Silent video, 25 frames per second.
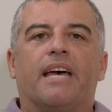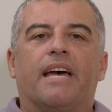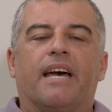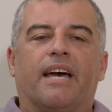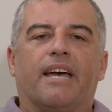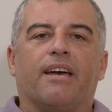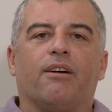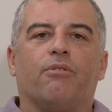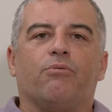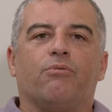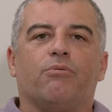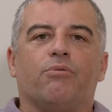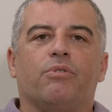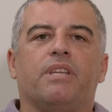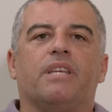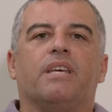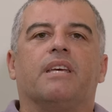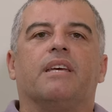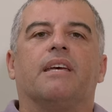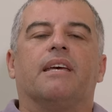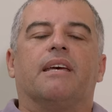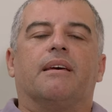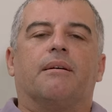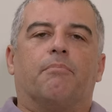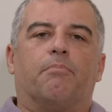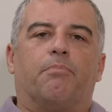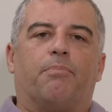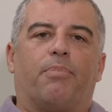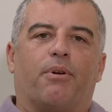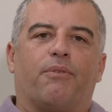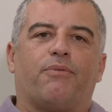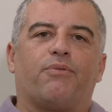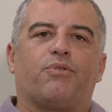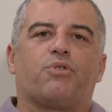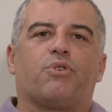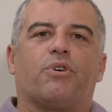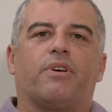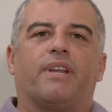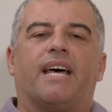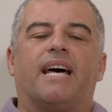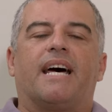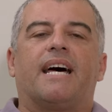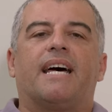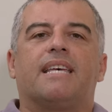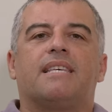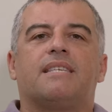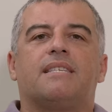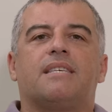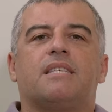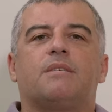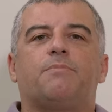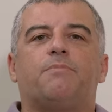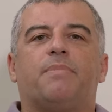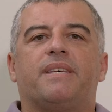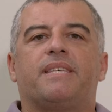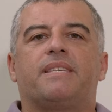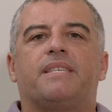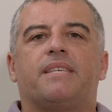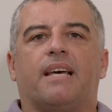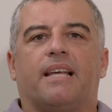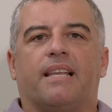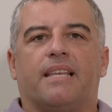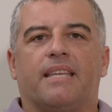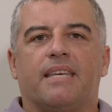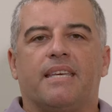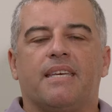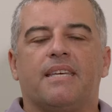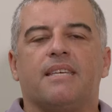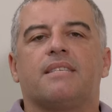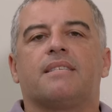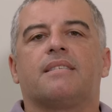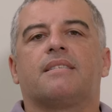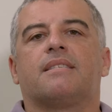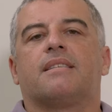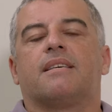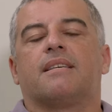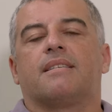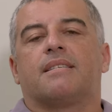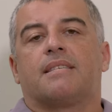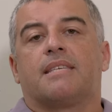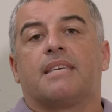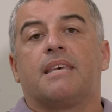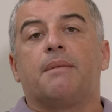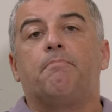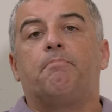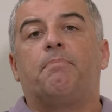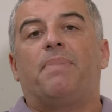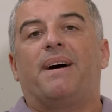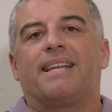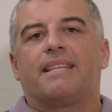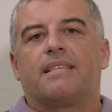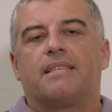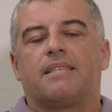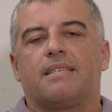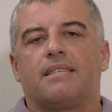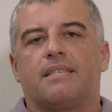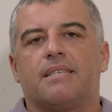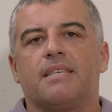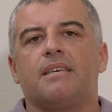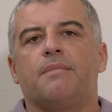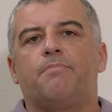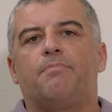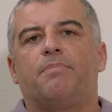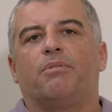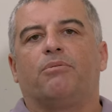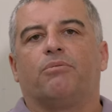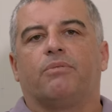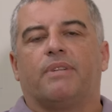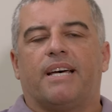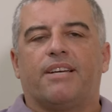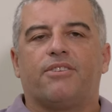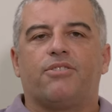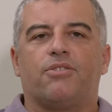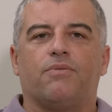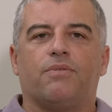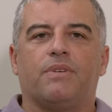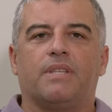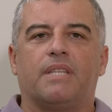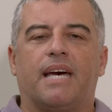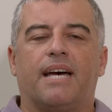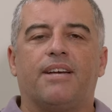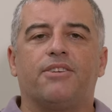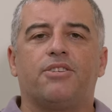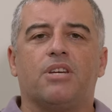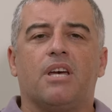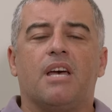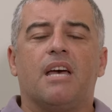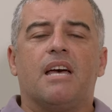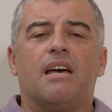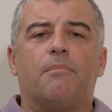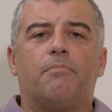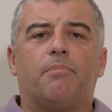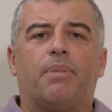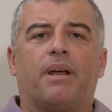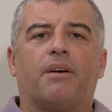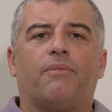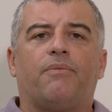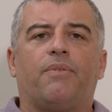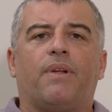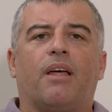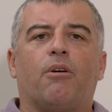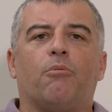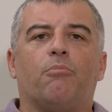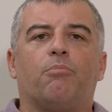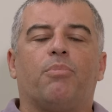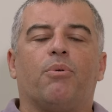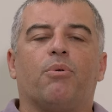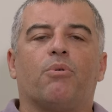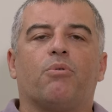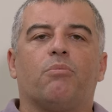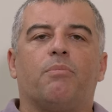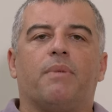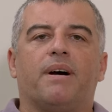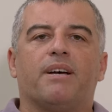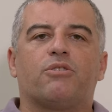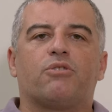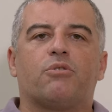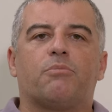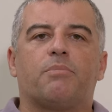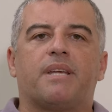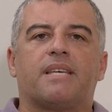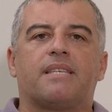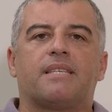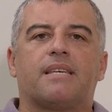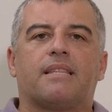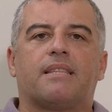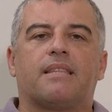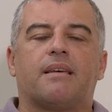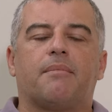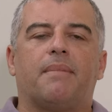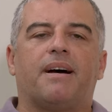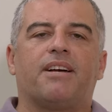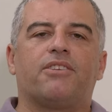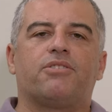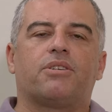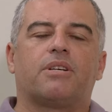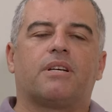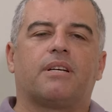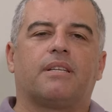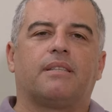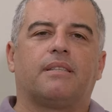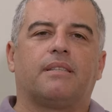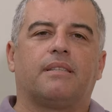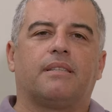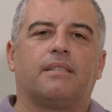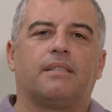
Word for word: reúne profissionais e especialistas que participam da atividade para falar um pouco mais sobre essa temática